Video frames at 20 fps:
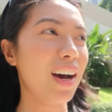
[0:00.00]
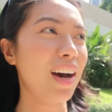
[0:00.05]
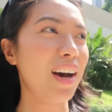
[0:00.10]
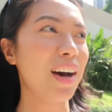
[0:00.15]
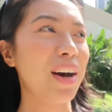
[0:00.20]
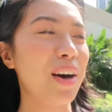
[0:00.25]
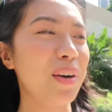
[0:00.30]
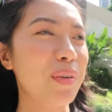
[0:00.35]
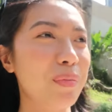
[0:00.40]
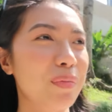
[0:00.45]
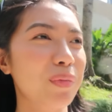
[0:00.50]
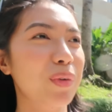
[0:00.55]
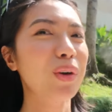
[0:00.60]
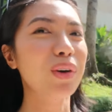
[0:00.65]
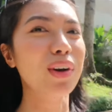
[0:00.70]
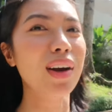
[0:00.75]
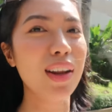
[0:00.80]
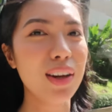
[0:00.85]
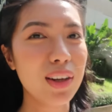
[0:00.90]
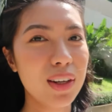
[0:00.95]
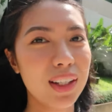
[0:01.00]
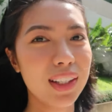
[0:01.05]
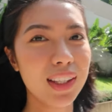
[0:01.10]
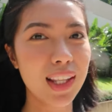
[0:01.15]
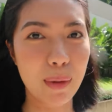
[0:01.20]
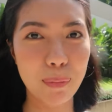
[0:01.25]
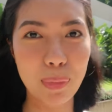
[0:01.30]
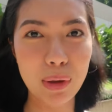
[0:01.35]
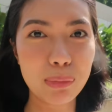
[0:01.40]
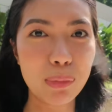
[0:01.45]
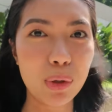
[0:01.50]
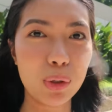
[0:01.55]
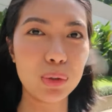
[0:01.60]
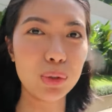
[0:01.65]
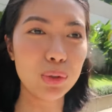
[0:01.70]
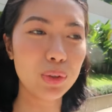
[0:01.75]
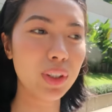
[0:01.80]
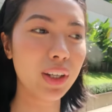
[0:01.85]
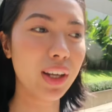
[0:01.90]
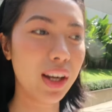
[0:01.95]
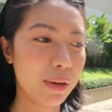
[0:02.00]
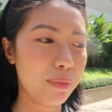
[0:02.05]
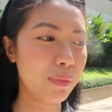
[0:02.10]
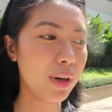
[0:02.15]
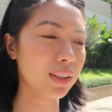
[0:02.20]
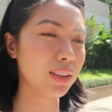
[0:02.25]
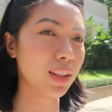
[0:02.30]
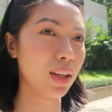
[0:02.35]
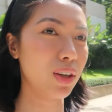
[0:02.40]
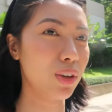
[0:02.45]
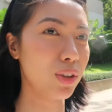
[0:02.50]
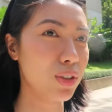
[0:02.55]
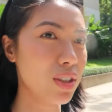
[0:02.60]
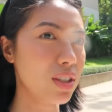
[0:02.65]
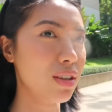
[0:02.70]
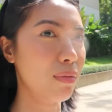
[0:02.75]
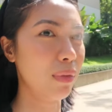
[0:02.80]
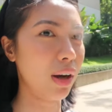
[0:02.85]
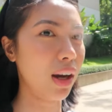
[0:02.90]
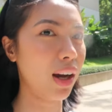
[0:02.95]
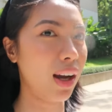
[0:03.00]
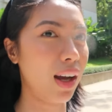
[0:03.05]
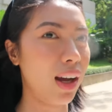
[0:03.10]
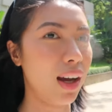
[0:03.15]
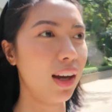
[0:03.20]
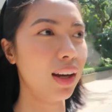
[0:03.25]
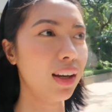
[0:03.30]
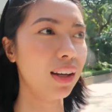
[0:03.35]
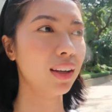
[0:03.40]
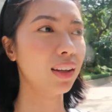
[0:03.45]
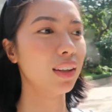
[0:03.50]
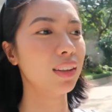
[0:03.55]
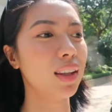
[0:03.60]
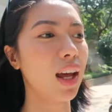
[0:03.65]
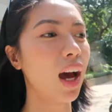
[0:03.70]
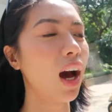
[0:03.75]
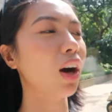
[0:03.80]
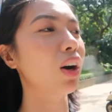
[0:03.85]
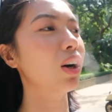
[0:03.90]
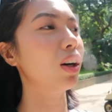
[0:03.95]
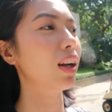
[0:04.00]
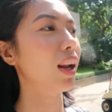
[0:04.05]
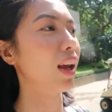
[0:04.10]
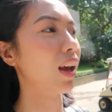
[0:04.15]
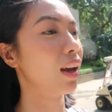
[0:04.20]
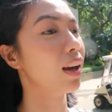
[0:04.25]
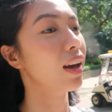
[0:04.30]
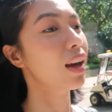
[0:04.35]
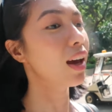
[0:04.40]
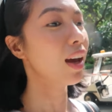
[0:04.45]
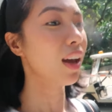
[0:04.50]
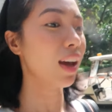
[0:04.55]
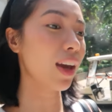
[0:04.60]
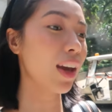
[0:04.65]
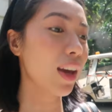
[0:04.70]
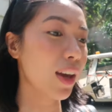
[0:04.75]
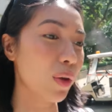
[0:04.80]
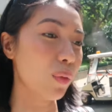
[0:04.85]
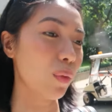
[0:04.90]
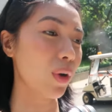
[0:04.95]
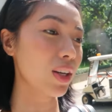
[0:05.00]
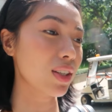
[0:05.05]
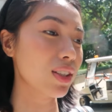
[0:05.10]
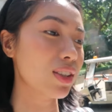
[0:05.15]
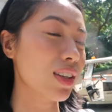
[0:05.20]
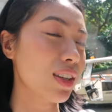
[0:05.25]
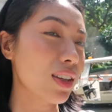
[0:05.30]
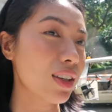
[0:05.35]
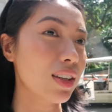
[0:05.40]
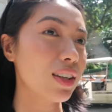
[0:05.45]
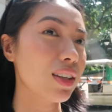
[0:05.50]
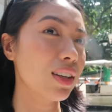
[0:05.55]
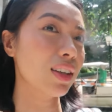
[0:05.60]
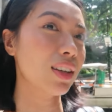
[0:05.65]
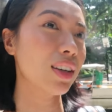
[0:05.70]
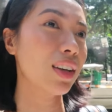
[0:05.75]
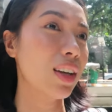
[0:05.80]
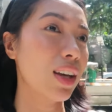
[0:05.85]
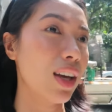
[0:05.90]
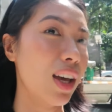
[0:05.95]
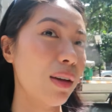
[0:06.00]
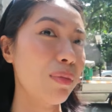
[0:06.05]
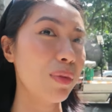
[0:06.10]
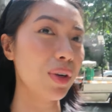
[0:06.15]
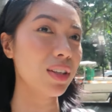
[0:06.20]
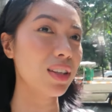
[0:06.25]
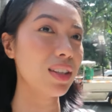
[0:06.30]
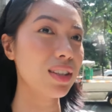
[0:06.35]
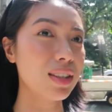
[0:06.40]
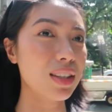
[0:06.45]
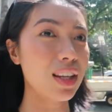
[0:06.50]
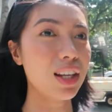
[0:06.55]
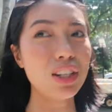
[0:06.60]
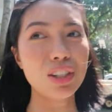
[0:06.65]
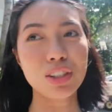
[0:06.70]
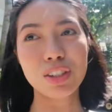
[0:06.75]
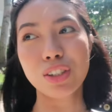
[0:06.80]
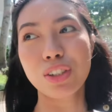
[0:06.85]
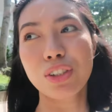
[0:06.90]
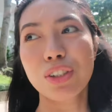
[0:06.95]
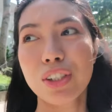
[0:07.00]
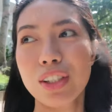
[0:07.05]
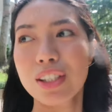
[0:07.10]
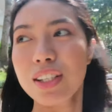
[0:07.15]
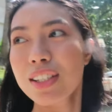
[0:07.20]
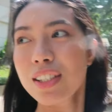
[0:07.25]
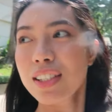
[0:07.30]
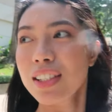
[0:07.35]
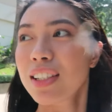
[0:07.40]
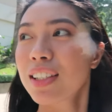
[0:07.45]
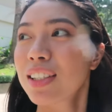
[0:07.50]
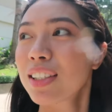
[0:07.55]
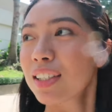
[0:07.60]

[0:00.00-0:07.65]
Um, kung ganon, dapat marunong kang magtanong sa mga tao, like, hey, where's the MRT station or this,